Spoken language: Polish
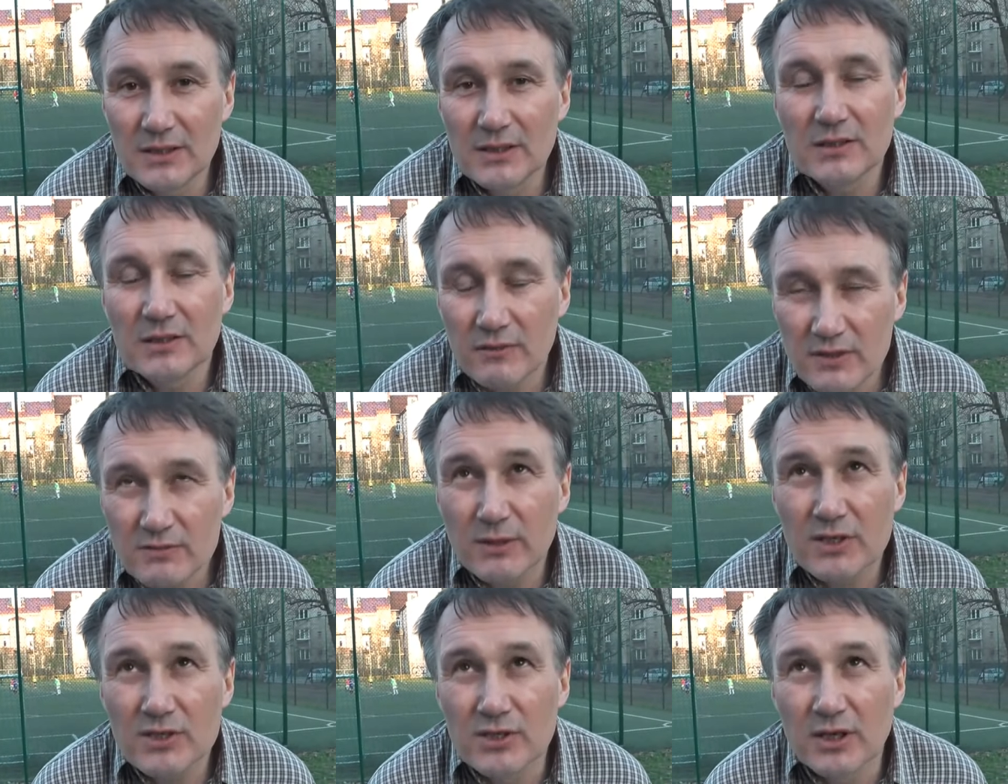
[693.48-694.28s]
no więc
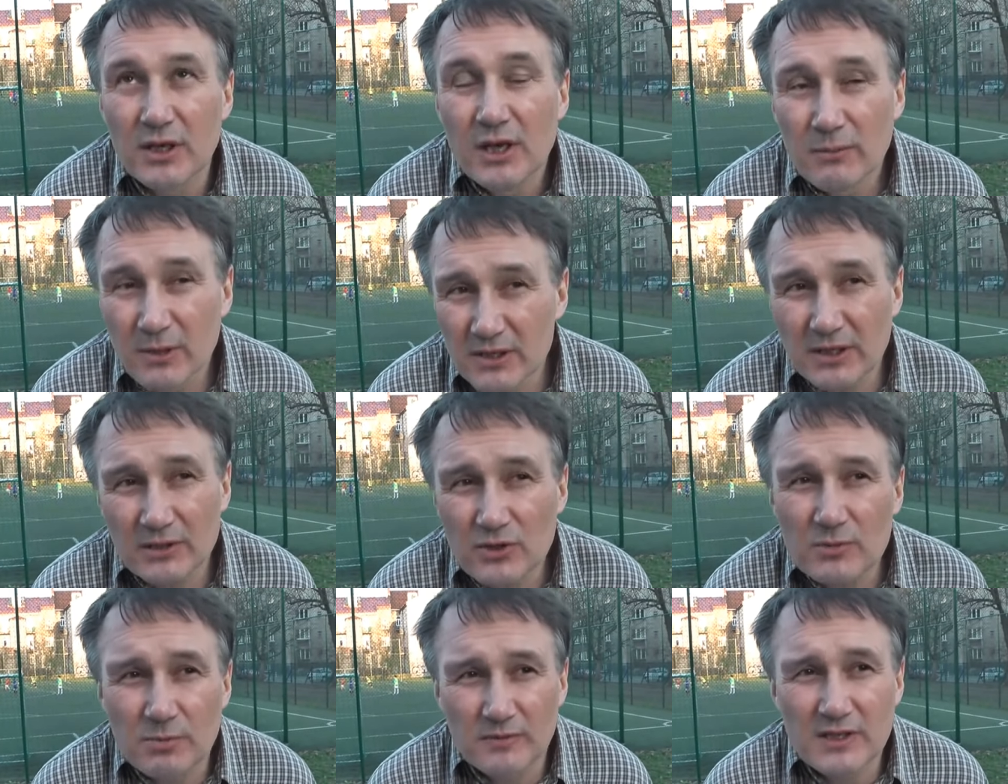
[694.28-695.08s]
właśnie, panie
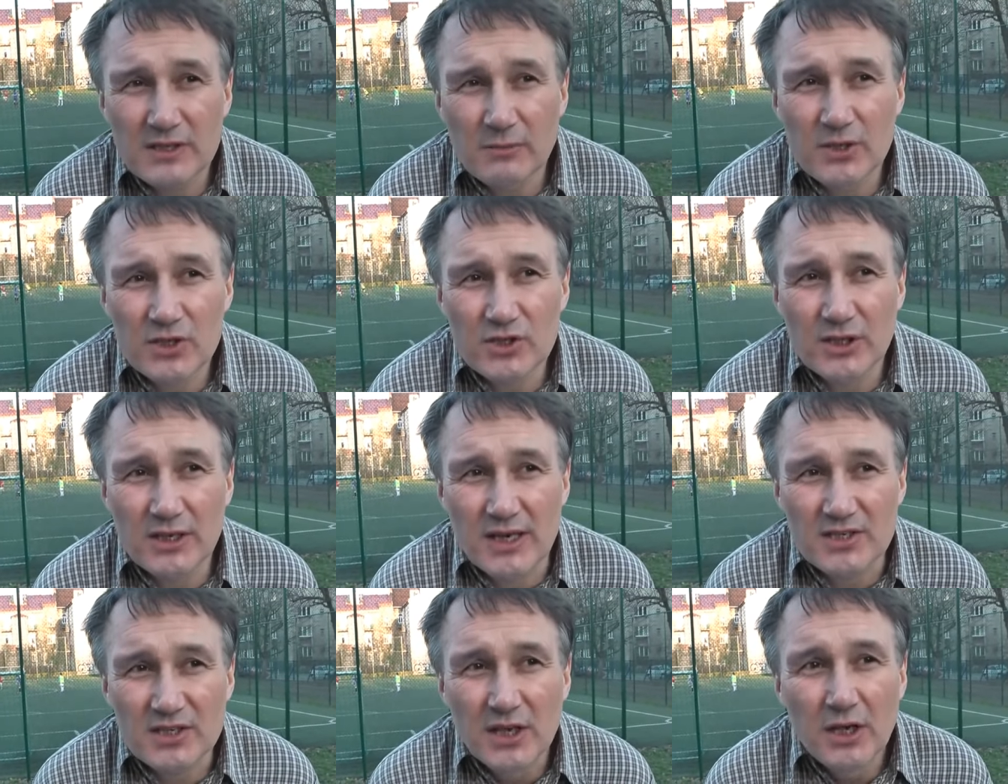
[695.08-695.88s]
redaktorze, powtarzam jeszcze
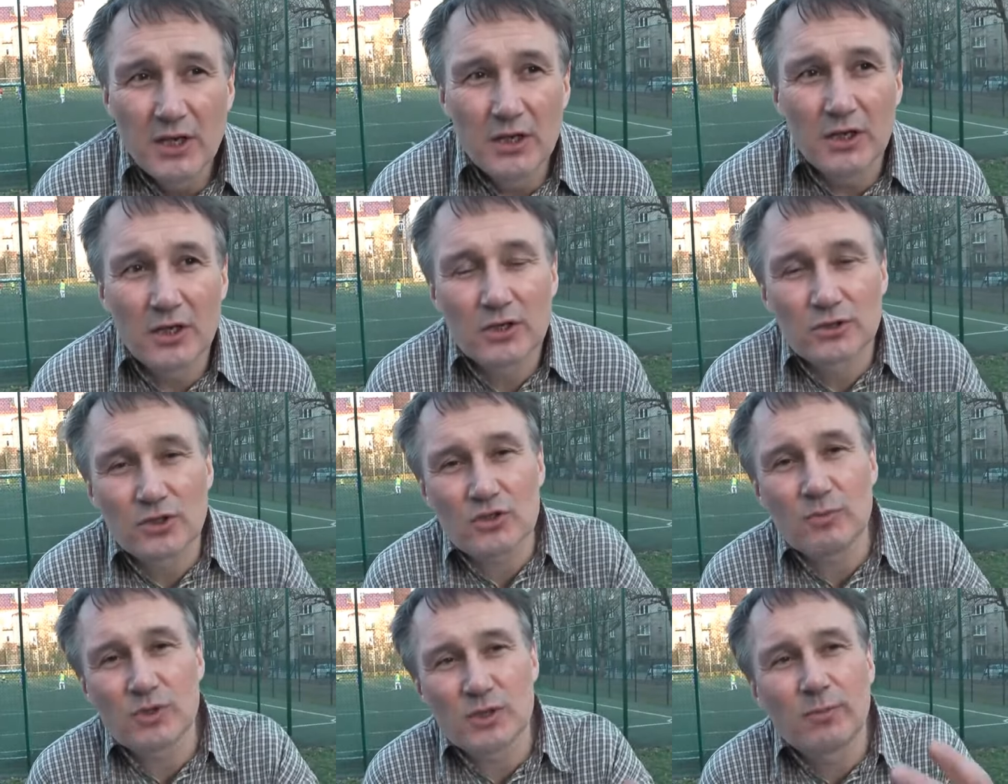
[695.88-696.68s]
raz. E,
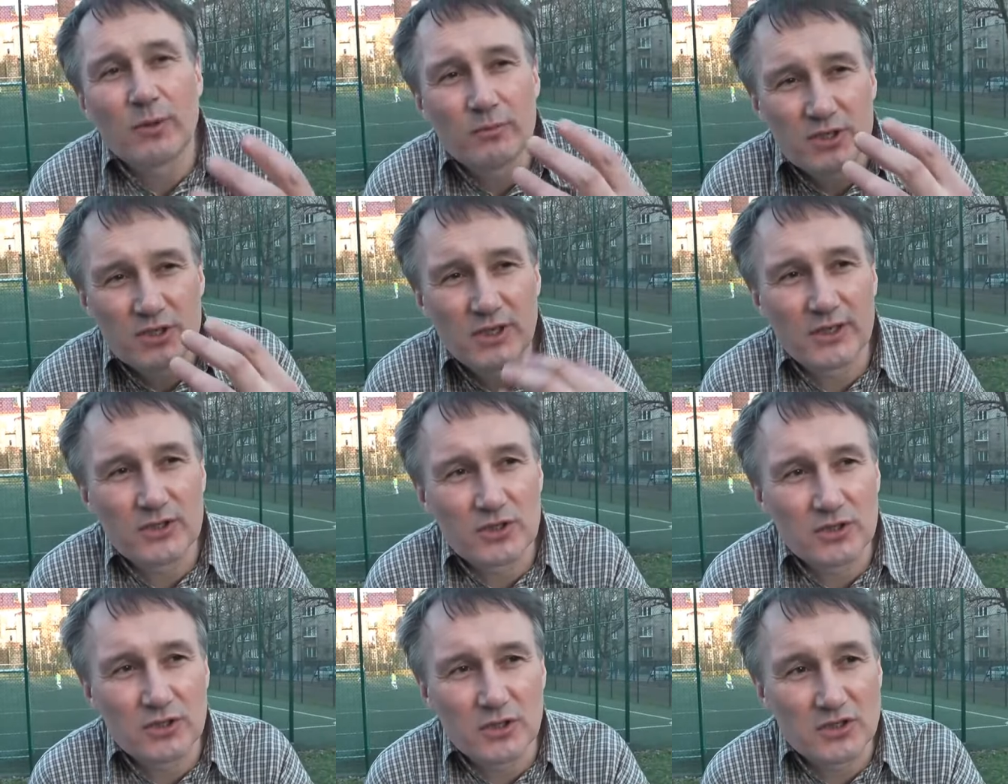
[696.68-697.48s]
ktoś może
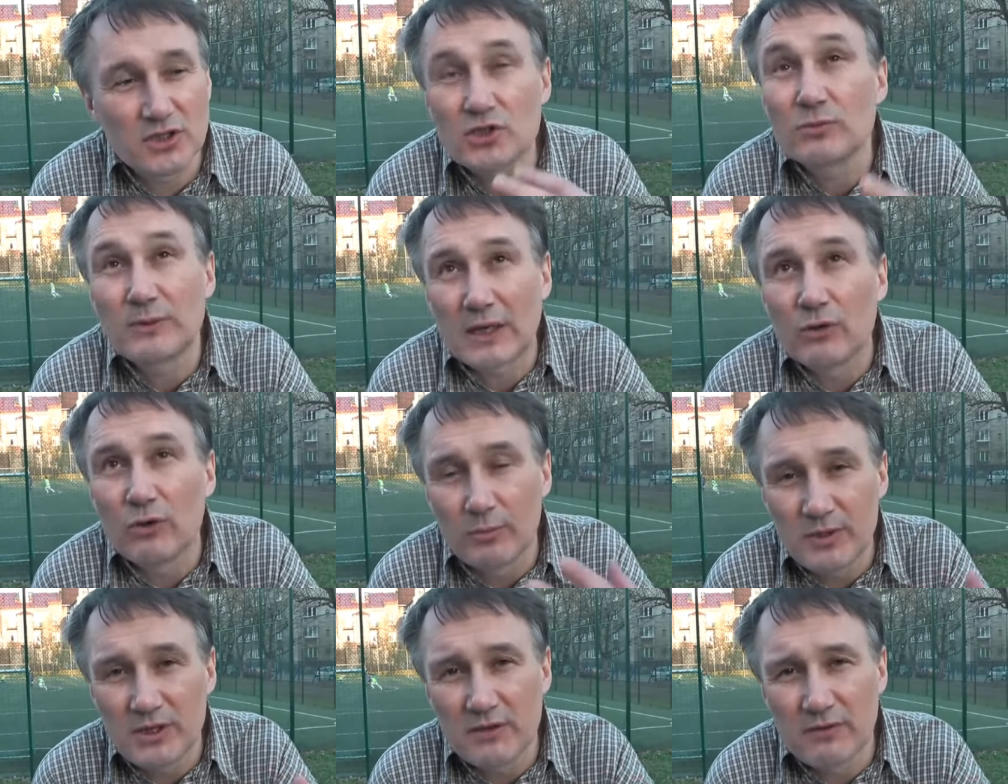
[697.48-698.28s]
pomyśleć, zresztą taką
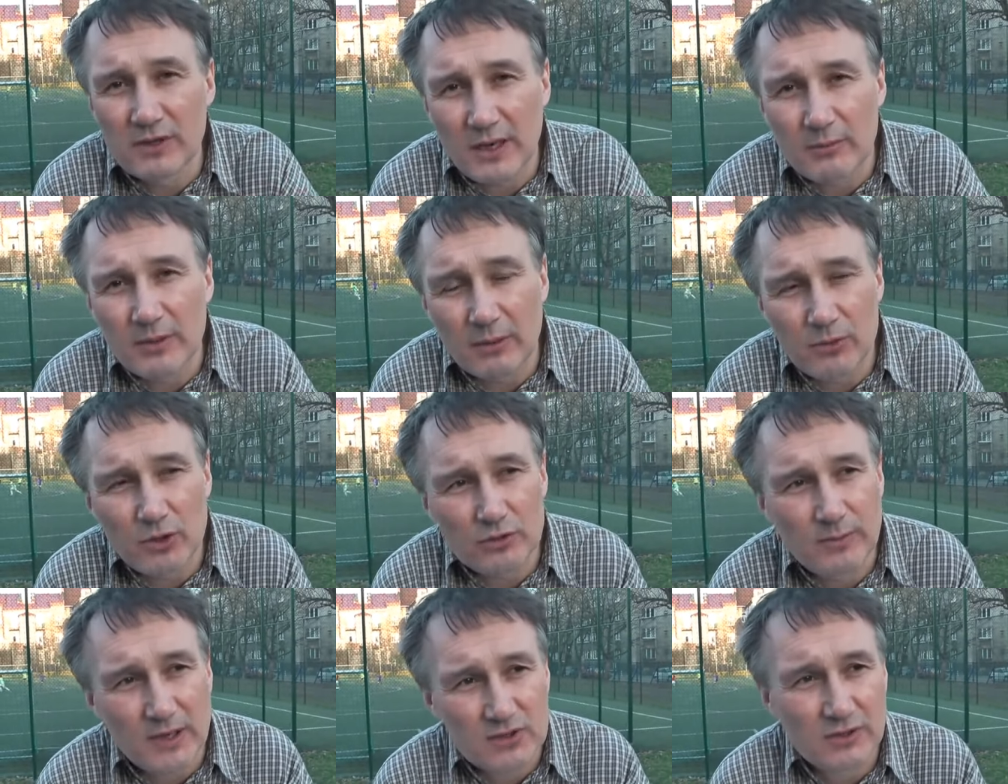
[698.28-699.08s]
opinię wyrabia mi
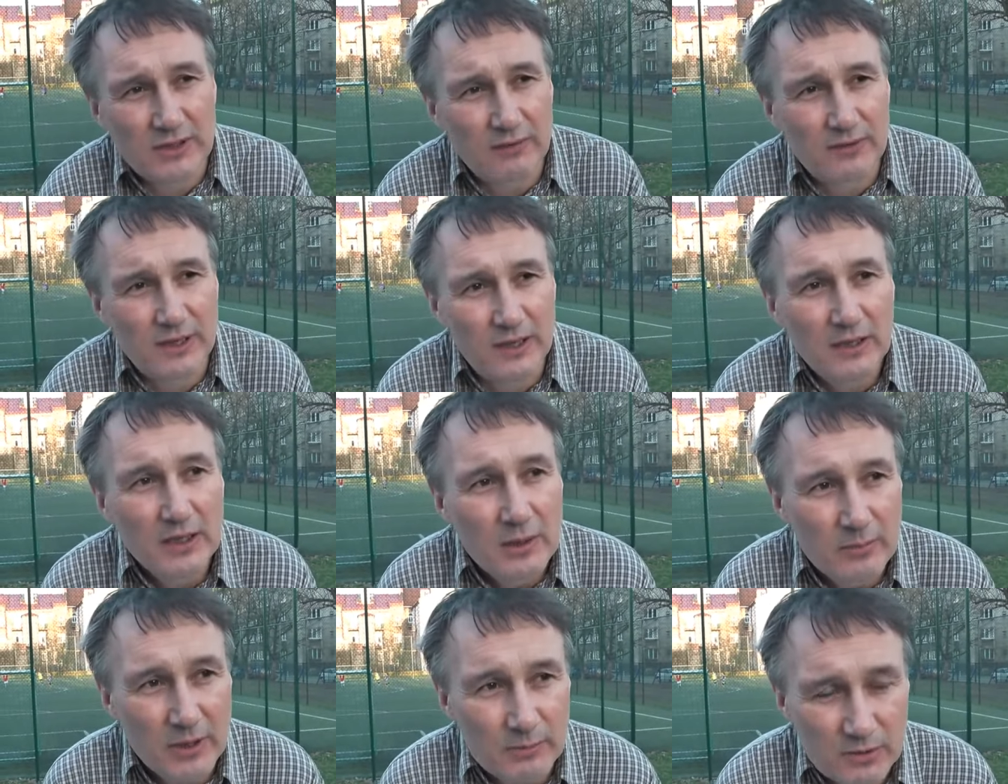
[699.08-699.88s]
od bardzo dawna
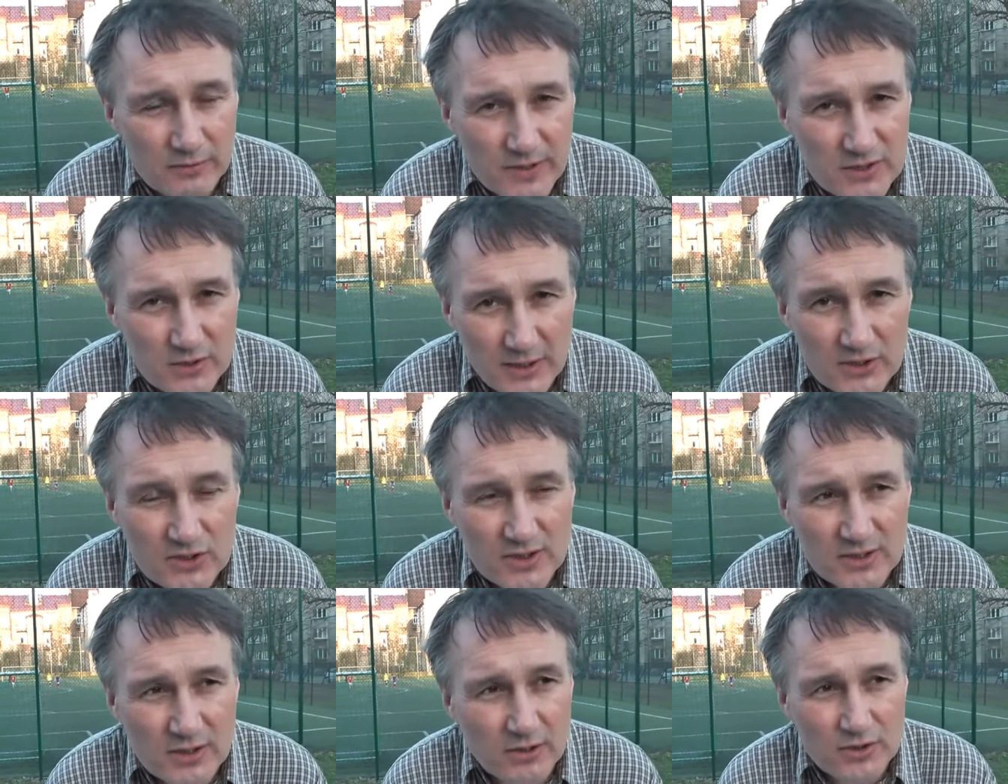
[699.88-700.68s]
pan profesor
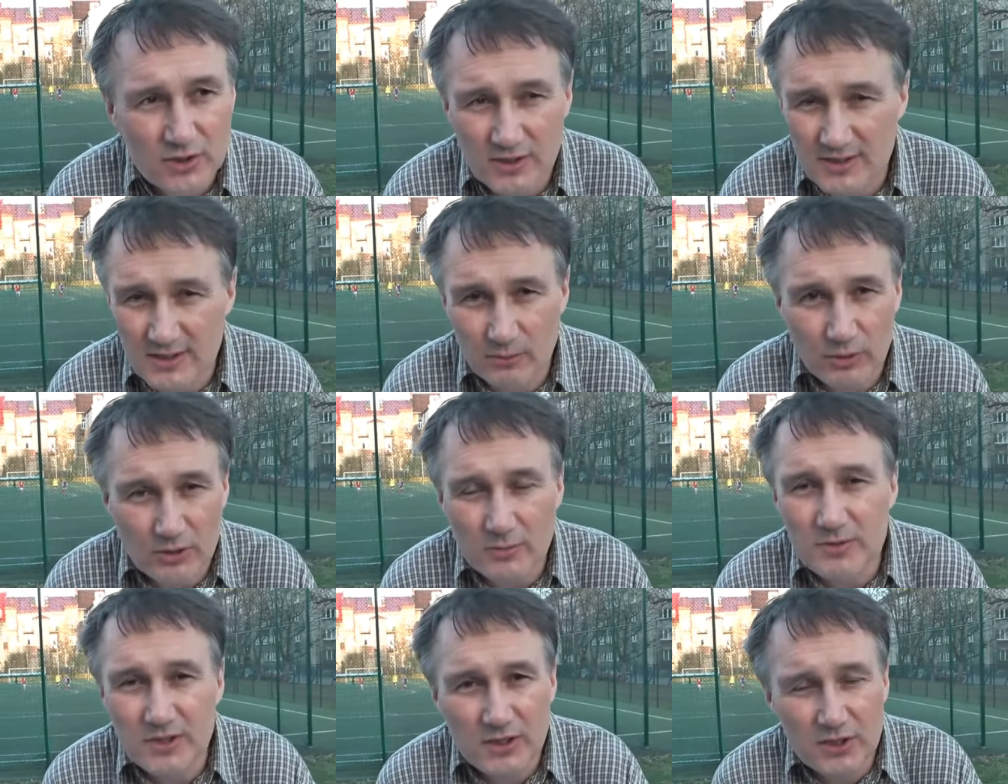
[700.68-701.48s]
Andrzej Sol, że jestem
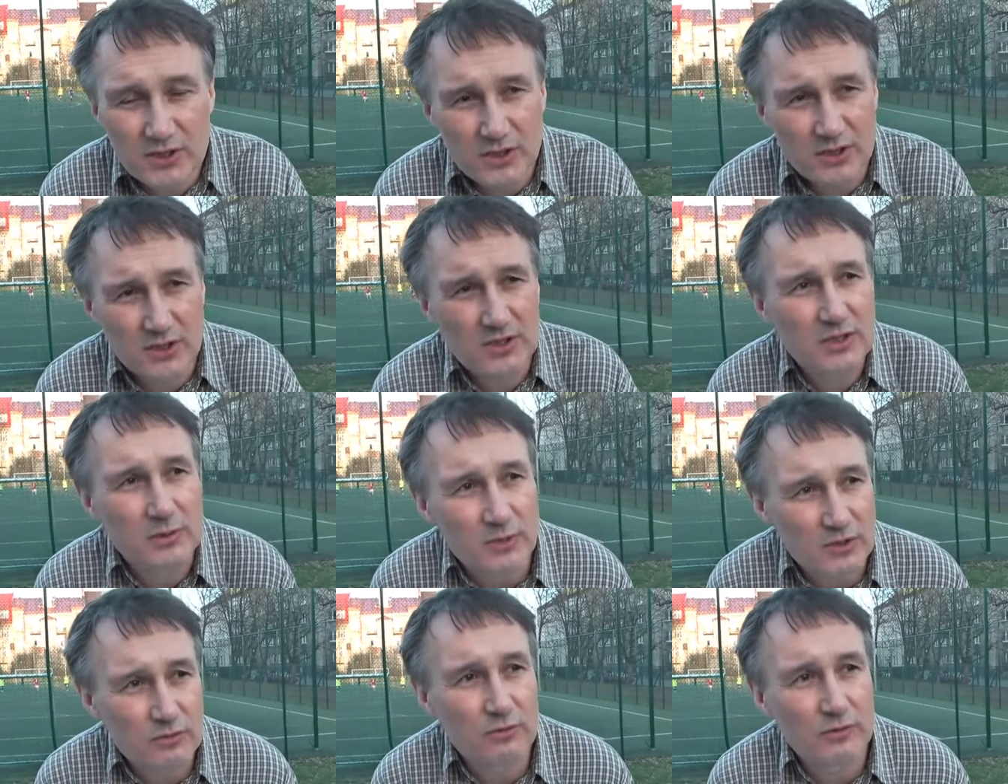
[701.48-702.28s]
chory psychicznie, że jestem
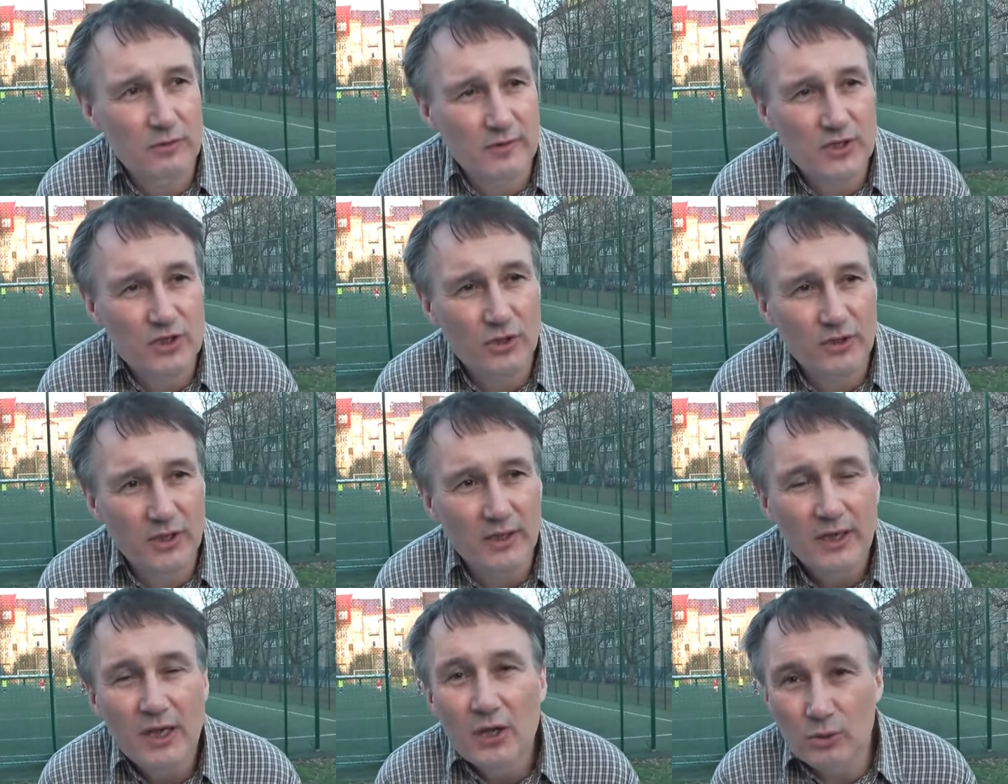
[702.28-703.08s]
niezrównoważony.